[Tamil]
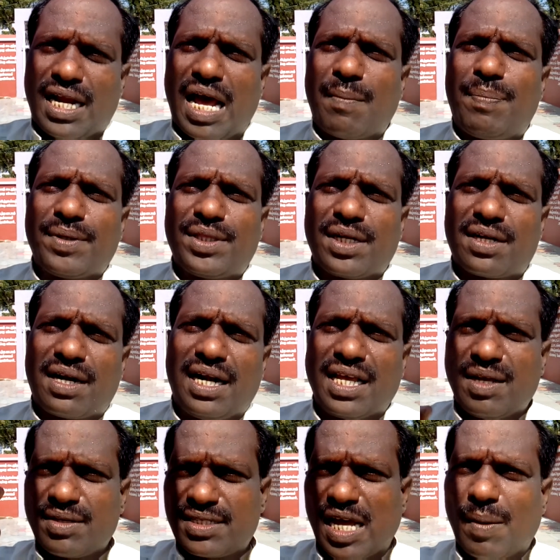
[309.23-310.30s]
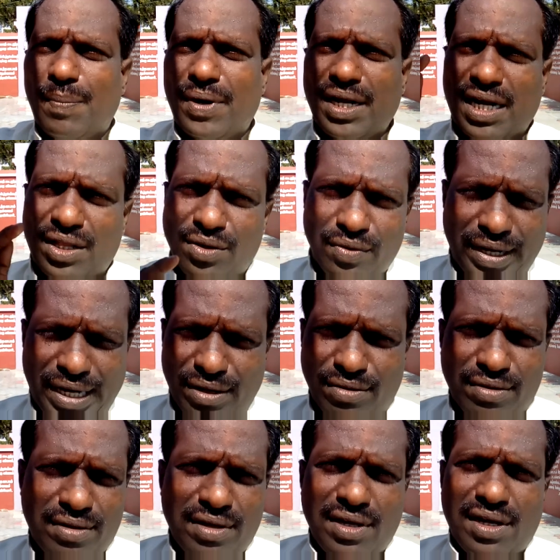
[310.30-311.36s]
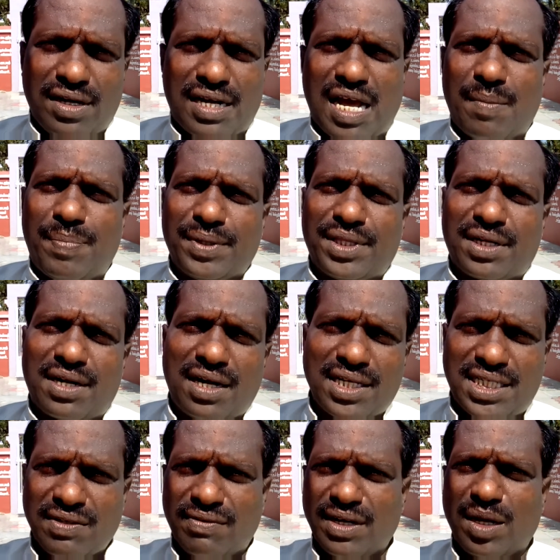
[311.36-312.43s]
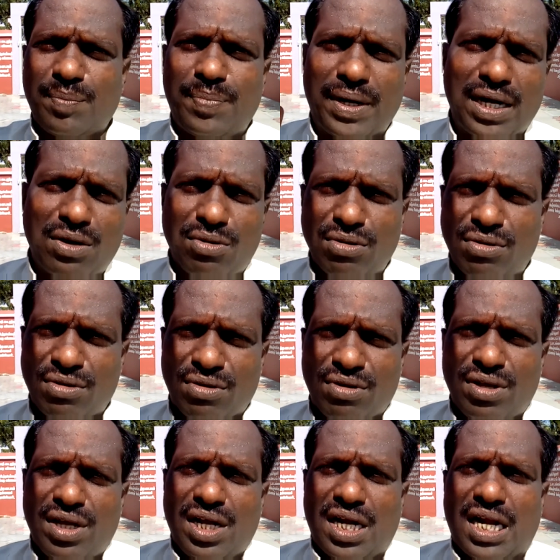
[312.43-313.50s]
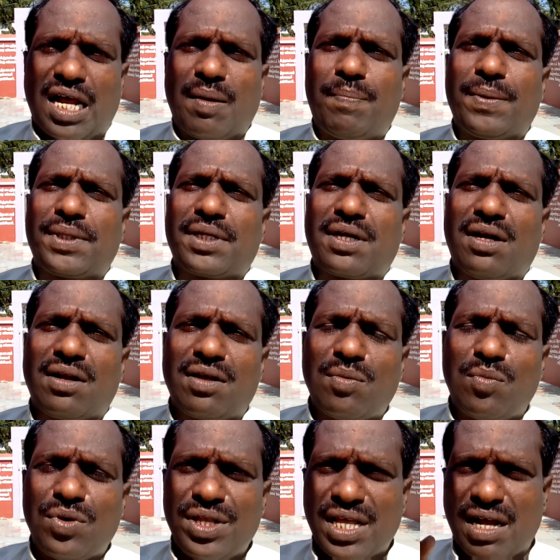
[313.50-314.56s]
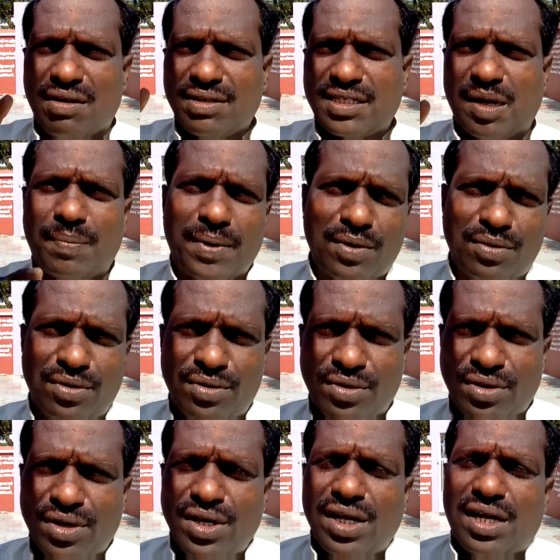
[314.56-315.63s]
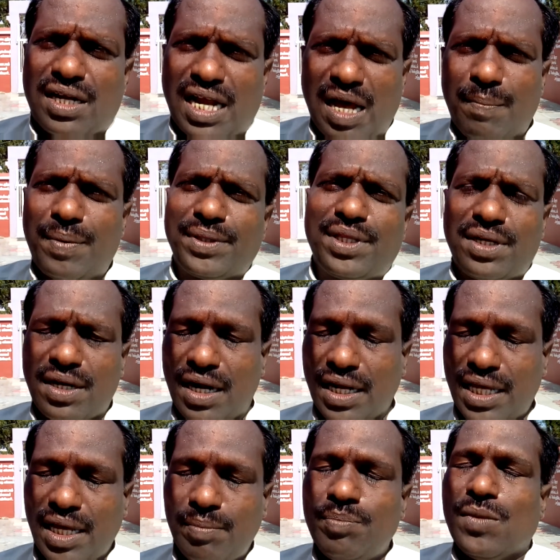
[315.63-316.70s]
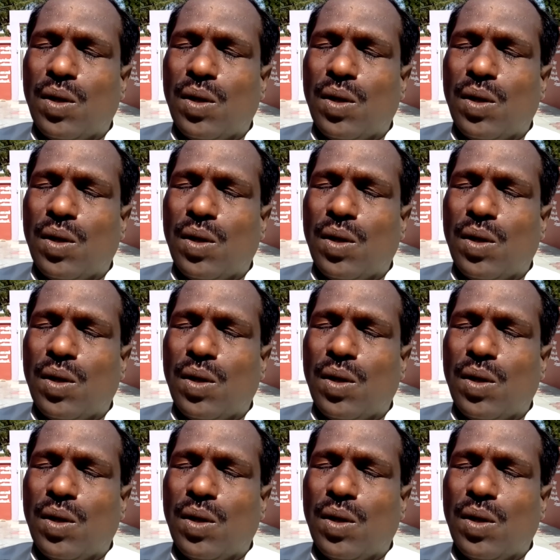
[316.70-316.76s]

நாற்பத்தெட்டு நாளைக்கு சாப்பாடு இறந்து வைக்கணும் நாற்பத்தெட்டு நாள் சிவனுக்கு பால் கொடுக்கணும் நாற்பத்தெட்டு நாளுக்கு முடிதாங்களும் சாப்பாடு கொடுக்கணும் நாற்பத்தெட்டு நாளைக்கு